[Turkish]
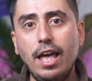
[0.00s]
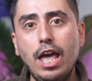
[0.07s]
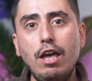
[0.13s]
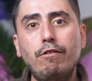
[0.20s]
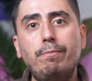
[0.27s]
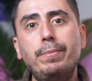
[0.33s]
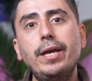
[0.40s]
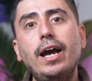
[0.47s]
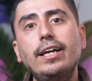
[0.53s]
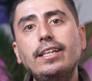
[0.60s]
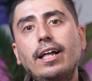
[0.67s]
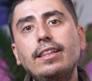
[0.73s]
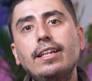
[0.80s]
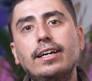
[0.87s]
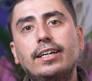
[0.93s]

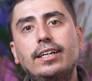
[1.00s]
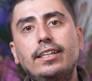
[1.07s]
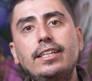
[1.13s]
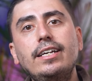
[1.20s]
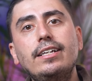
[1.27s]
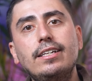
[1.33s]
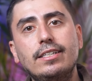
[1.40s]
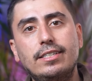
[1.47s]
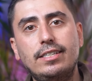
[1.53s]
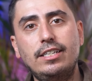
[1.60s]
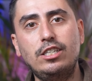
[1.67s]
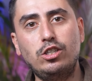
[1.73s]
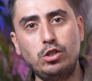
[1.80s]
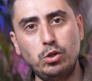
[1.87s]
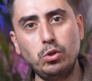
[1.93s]
FBI'dan da clearance
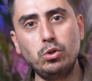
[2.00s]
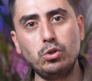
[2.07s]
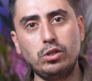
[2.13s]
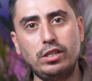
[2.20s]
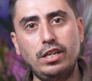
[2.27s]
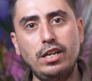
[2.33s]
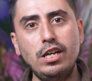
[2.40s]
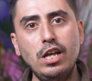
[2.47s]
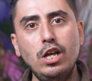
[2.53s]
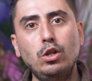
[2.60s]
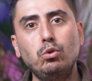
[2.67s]
istiyoruz ki